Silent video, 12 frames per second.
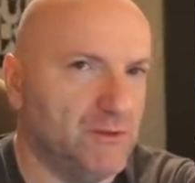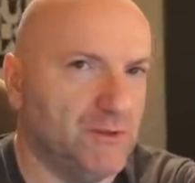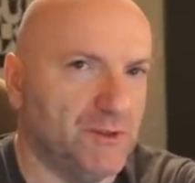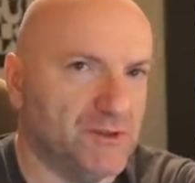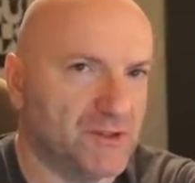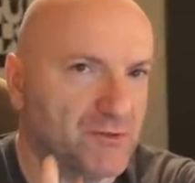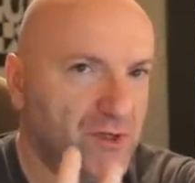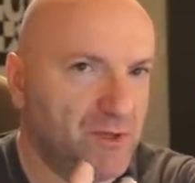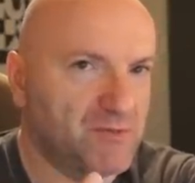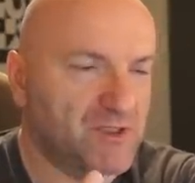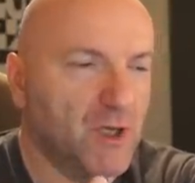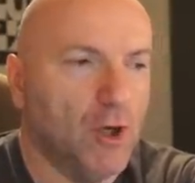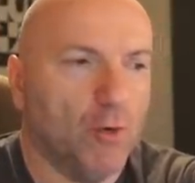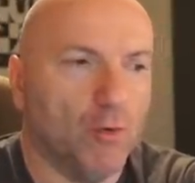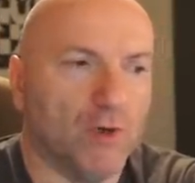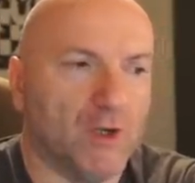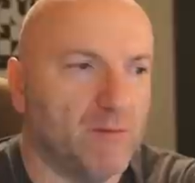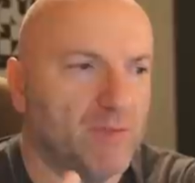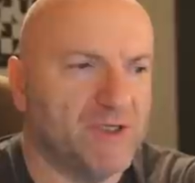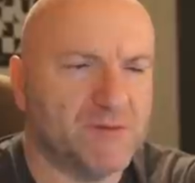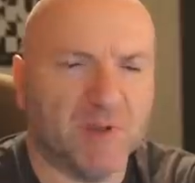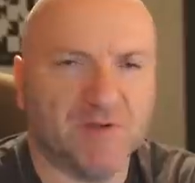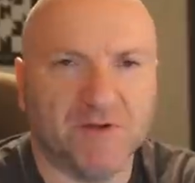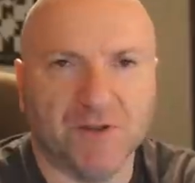In den Streams oder in
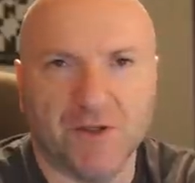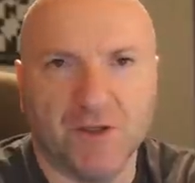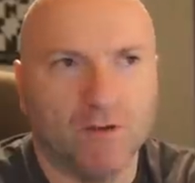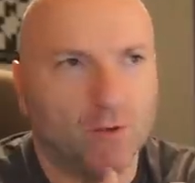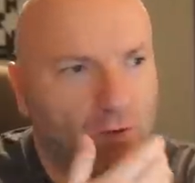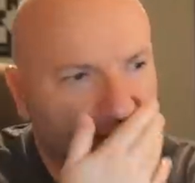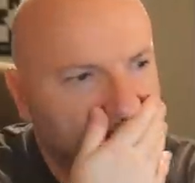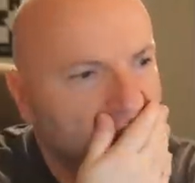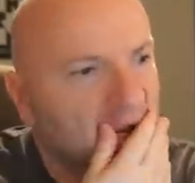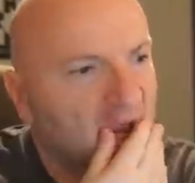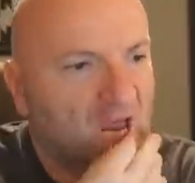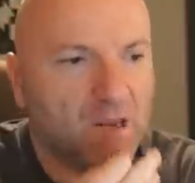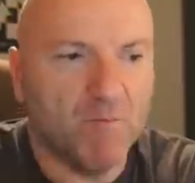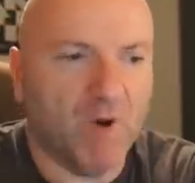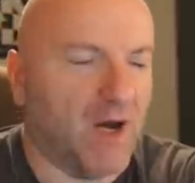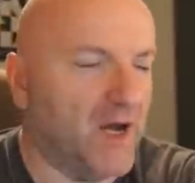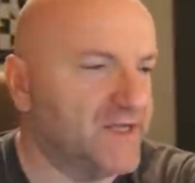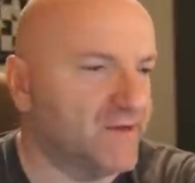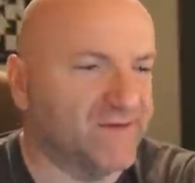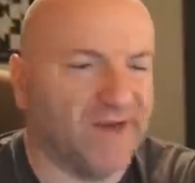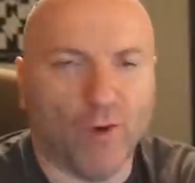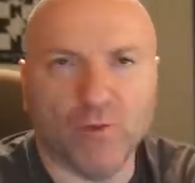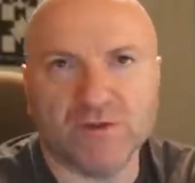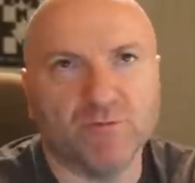Blitzpartien gegen Leute im Bereich so
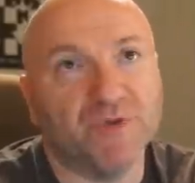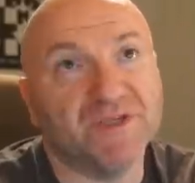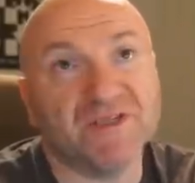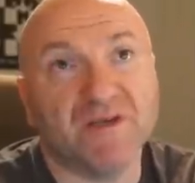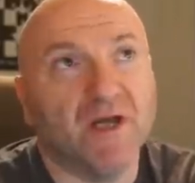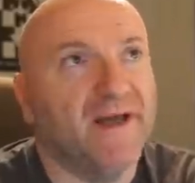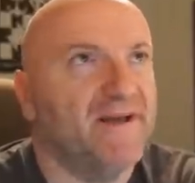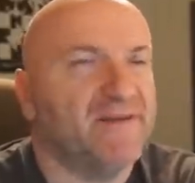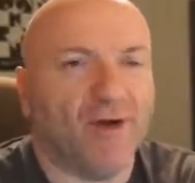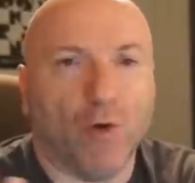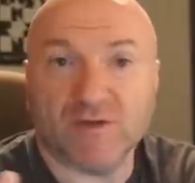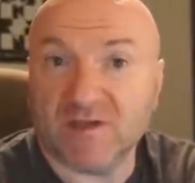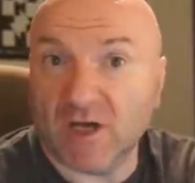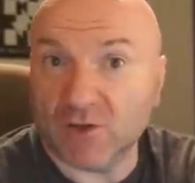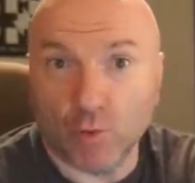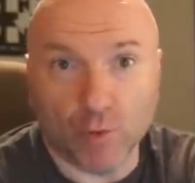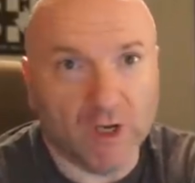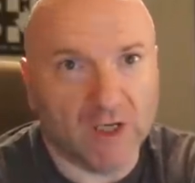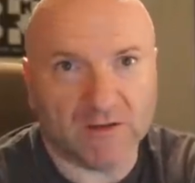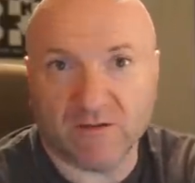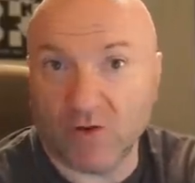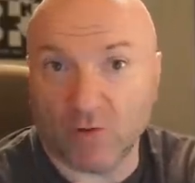1000 bis 1800,